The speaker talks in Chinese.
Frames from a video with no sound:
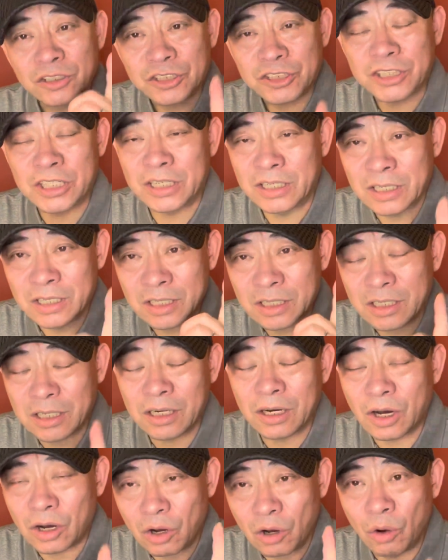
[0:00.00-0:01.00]
整个
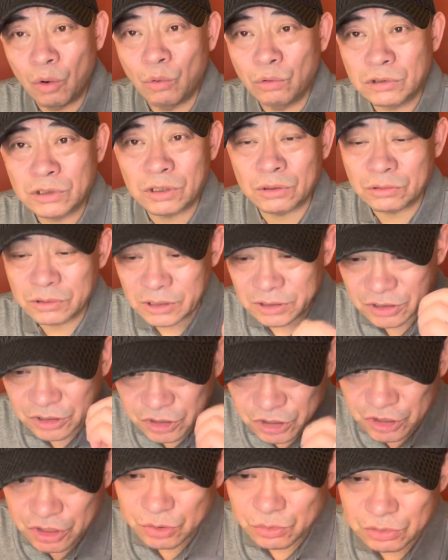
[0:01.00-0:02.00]
欧洲的
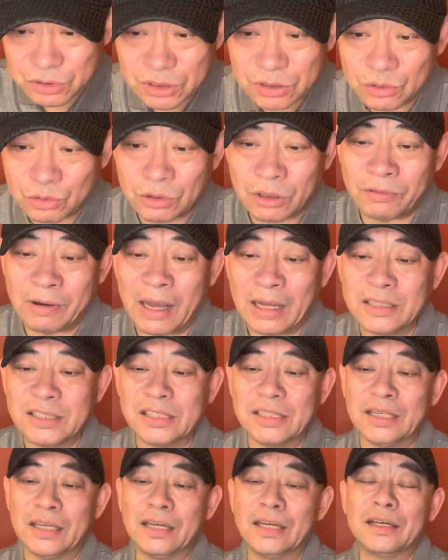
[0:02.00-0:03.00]
旧制度的瓦
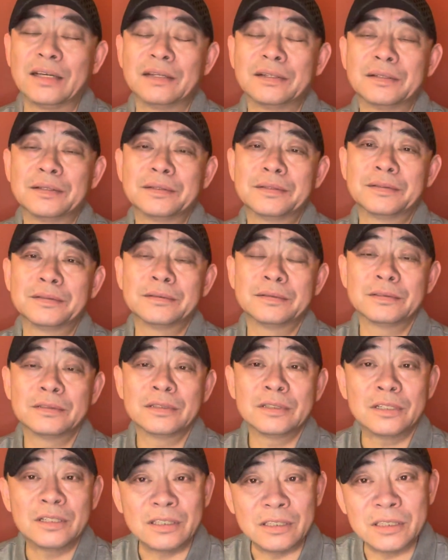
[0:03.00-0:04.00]
解
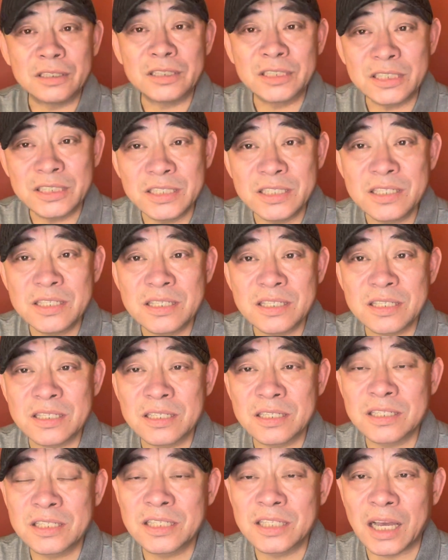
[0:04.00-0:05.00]
和新
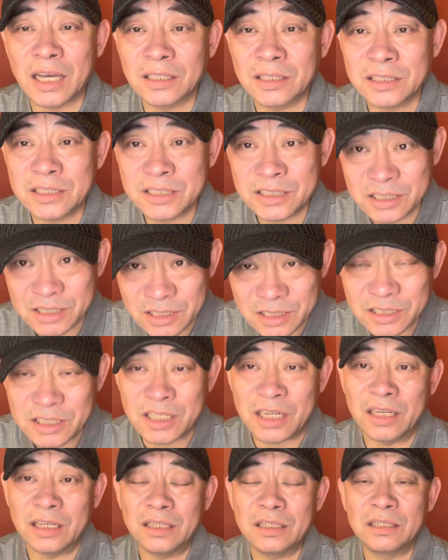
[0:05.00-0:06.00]
思想的形
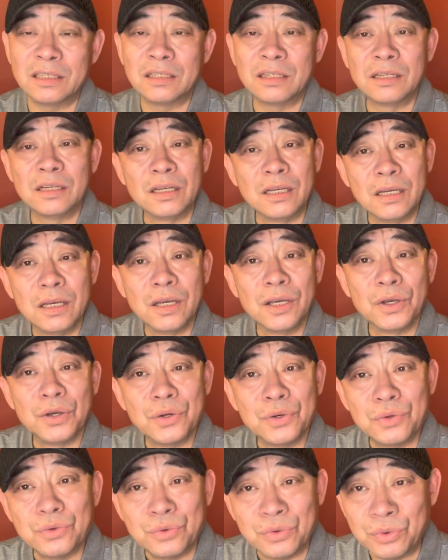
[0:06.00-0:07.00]
成
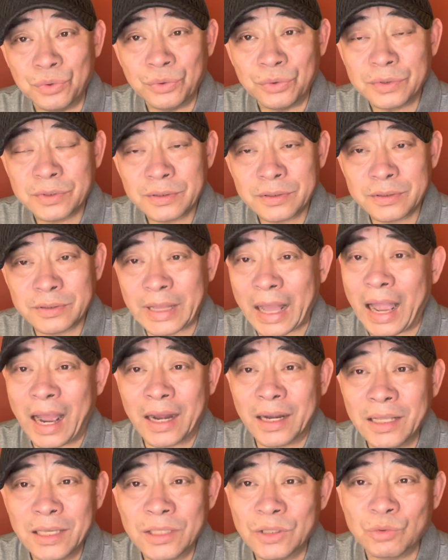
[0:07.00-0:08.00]
与大
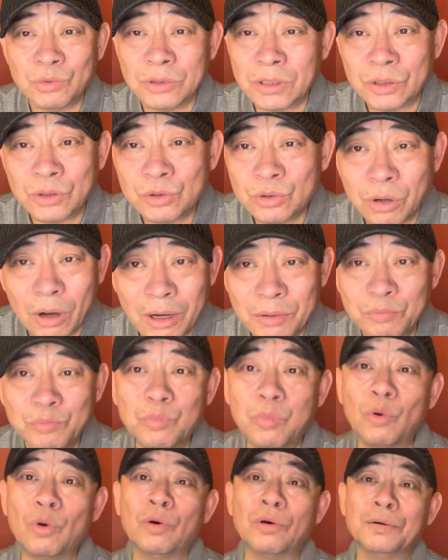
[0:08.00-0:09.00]
力度的传
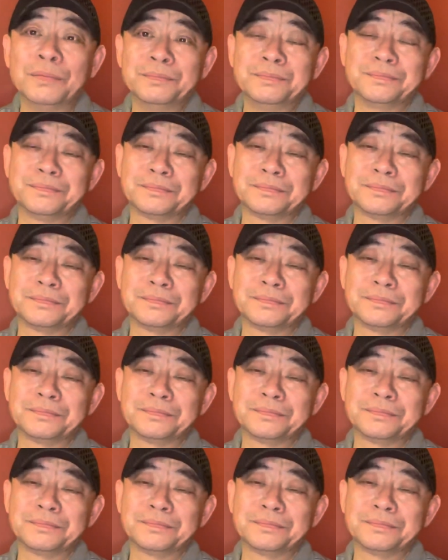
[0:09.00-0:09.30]
播。